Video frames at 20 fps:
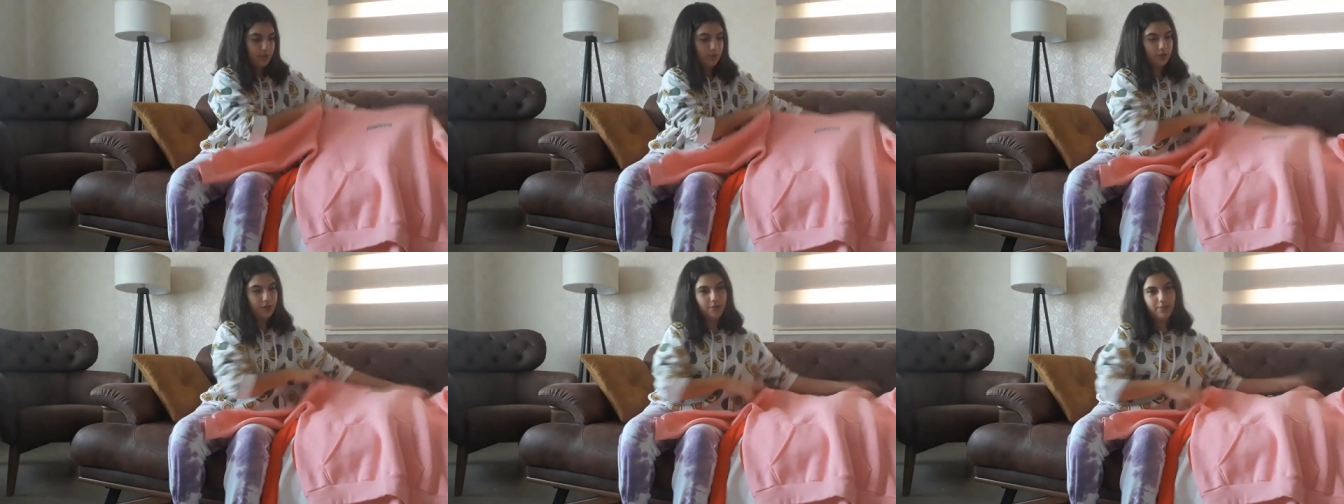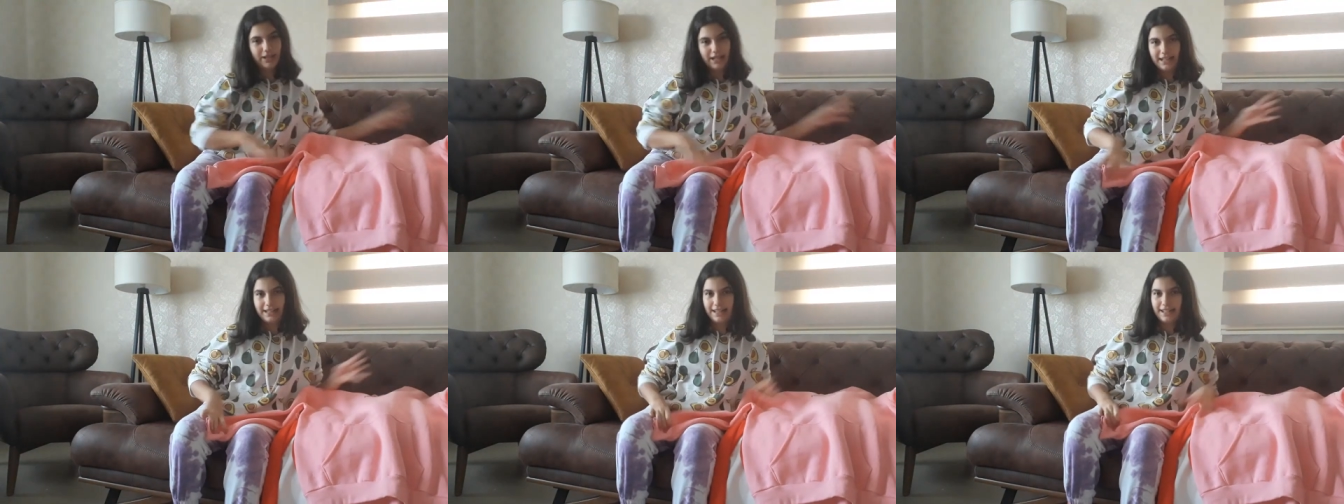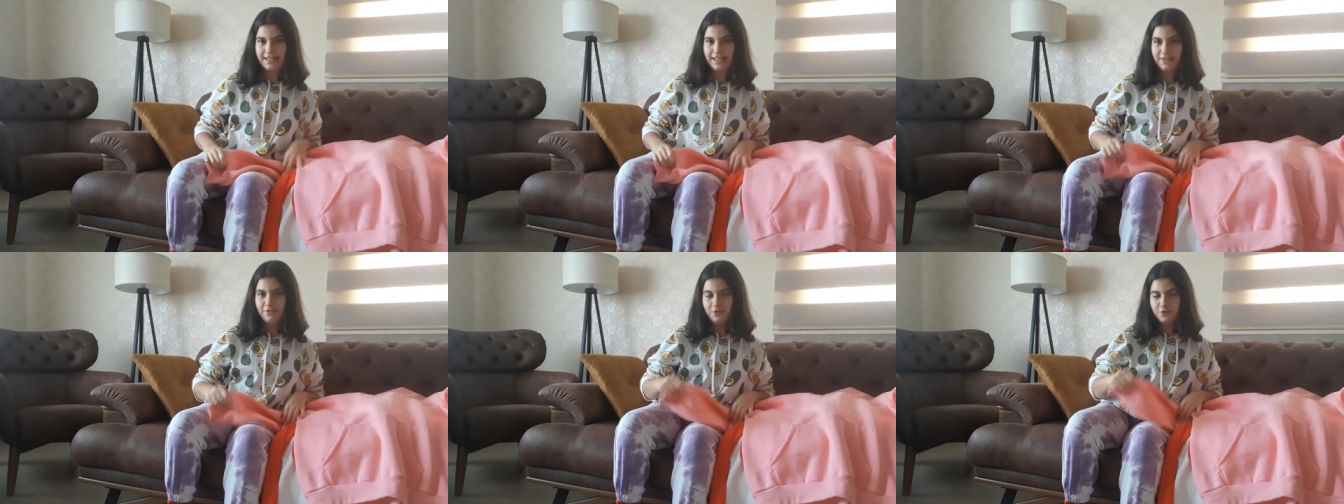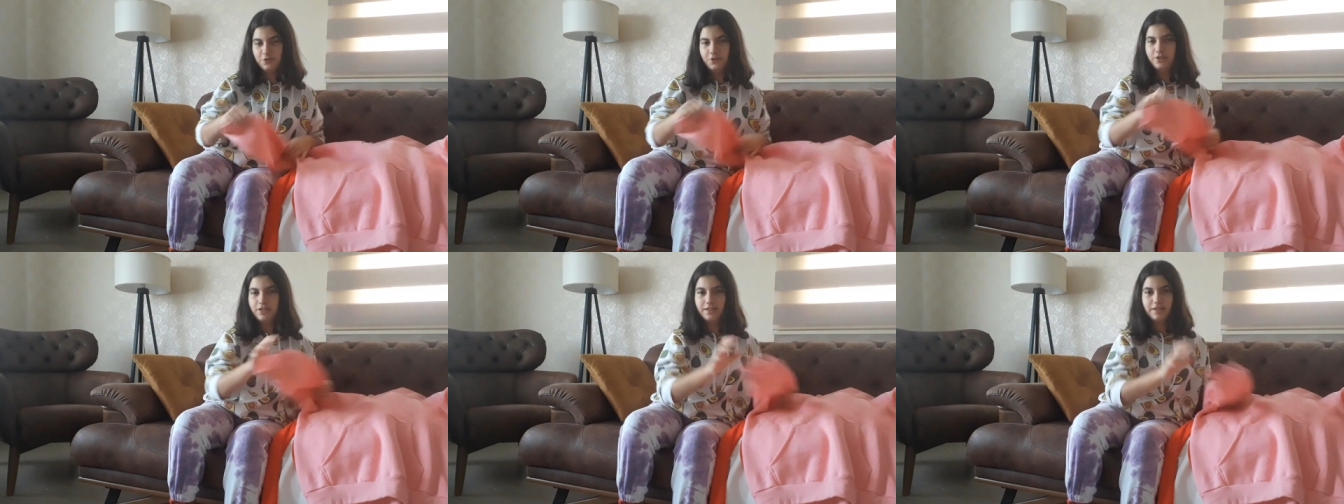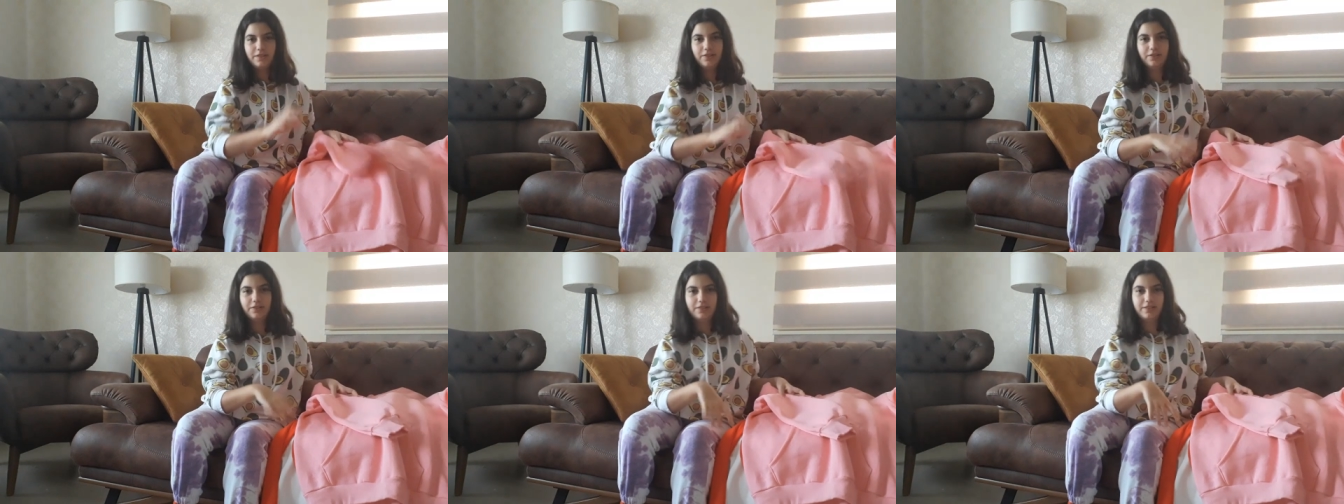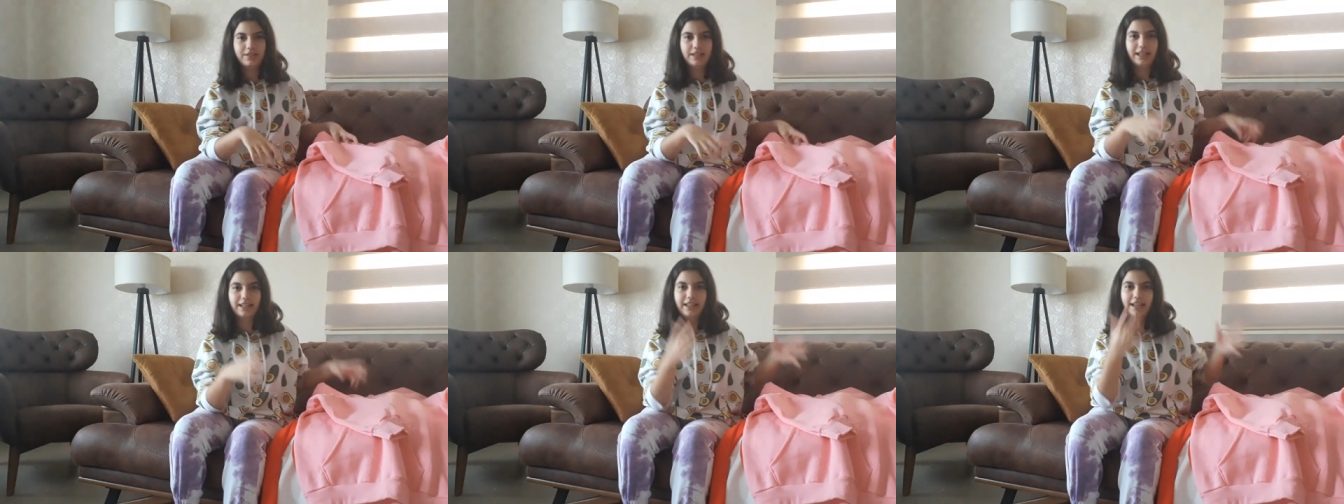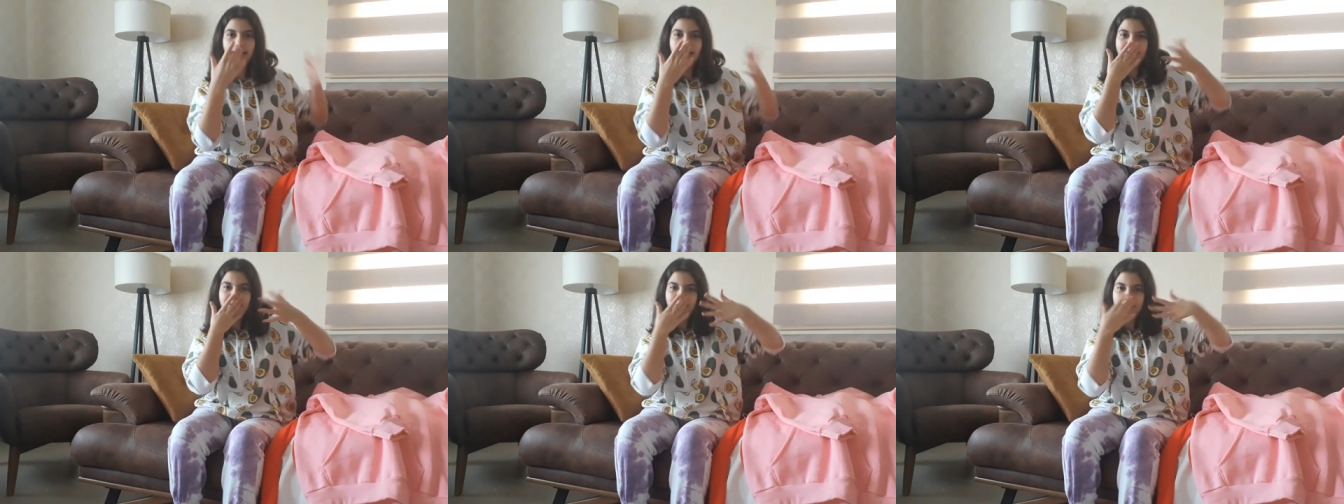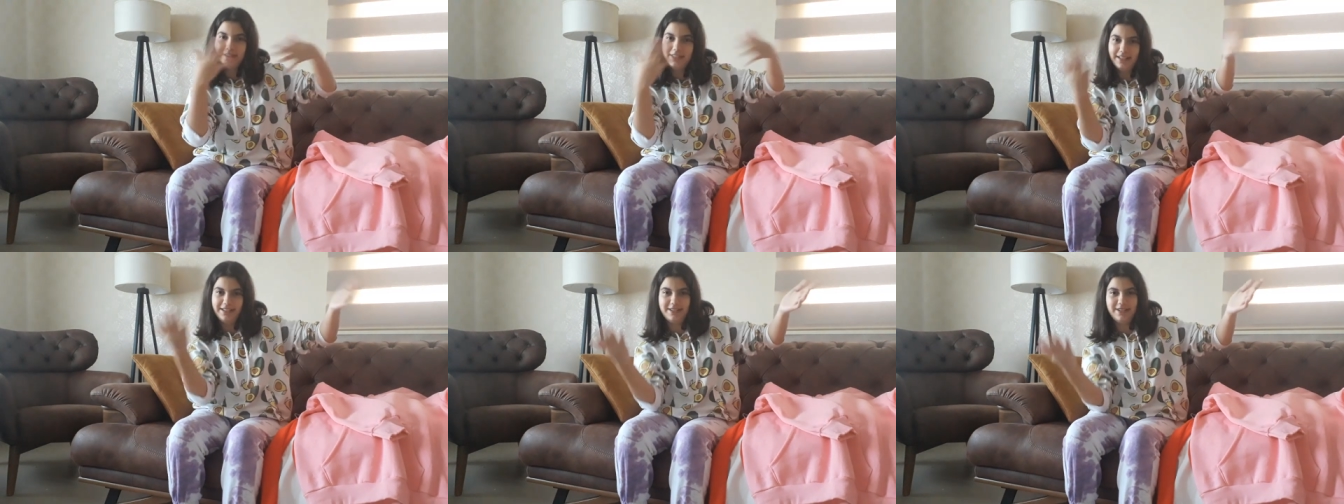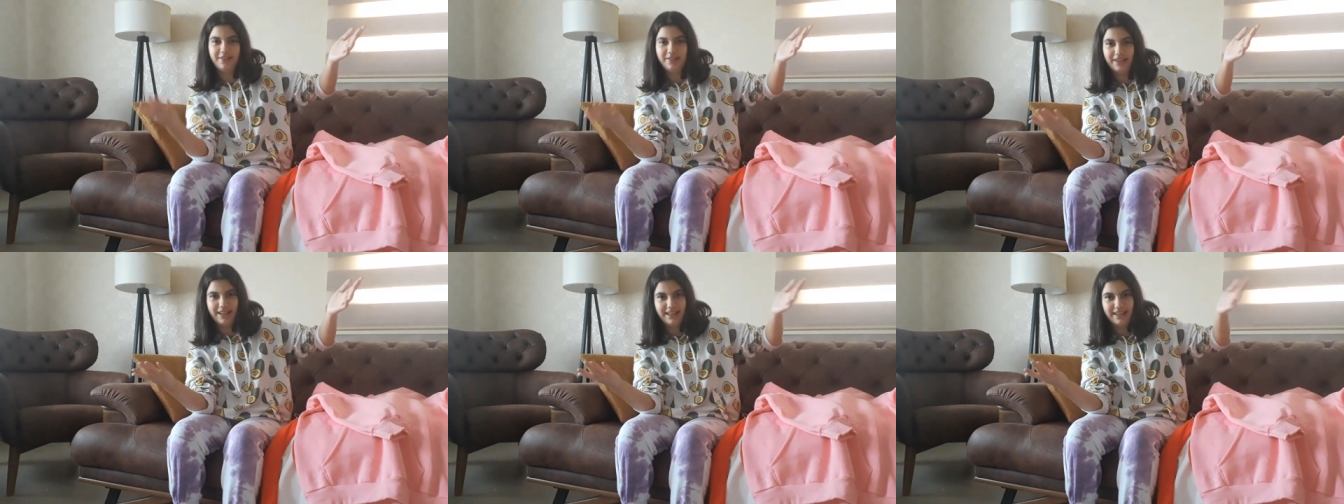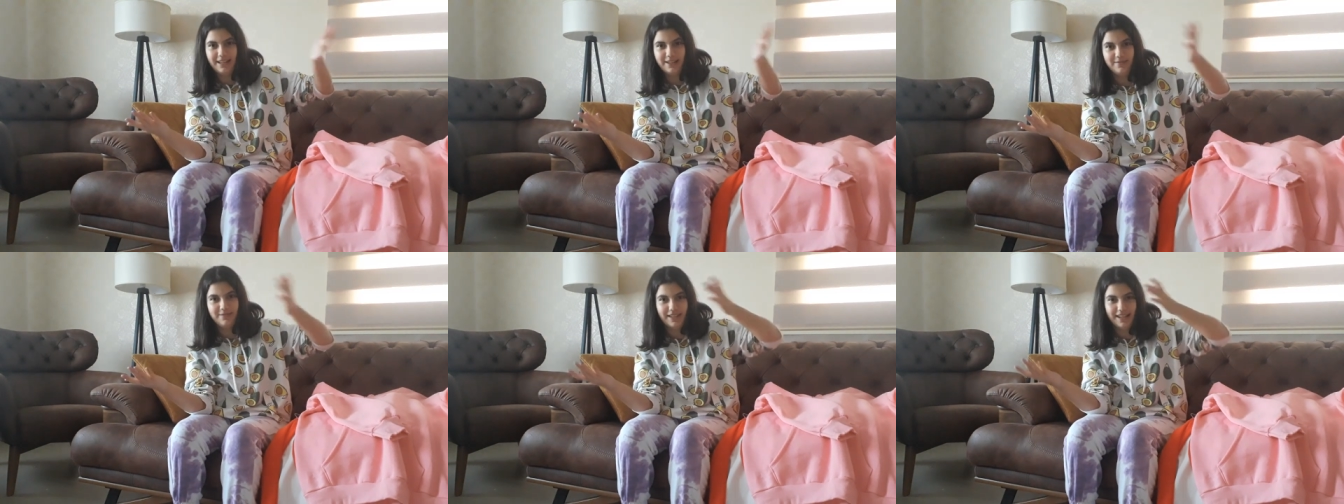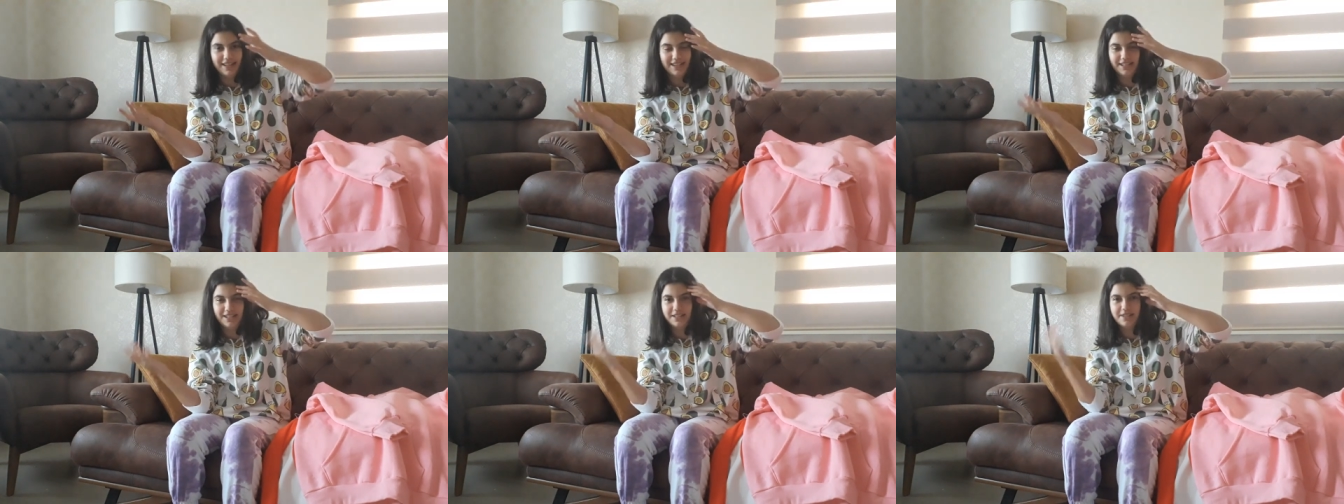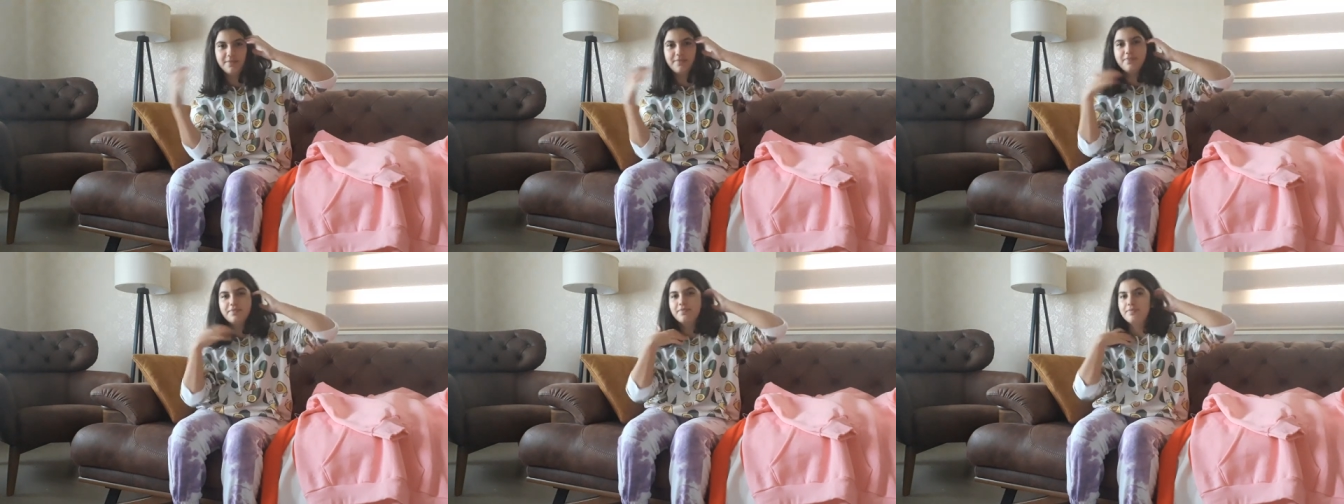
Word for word: Muhtemelen teyzem videoyu izliyordu zaten. Çok teşekkür ederim teyzecim.